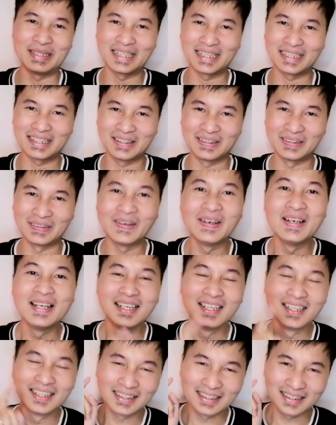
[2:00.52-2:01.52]
na
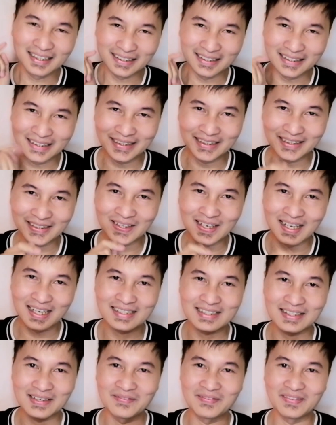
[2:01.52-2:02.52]
ibubunyag ko
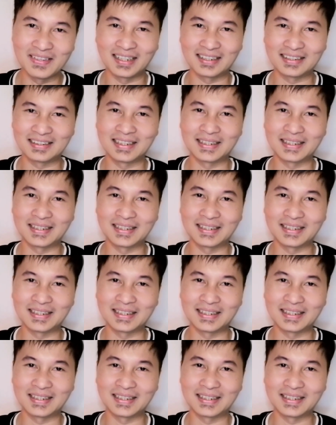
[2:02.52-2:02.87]
dito lang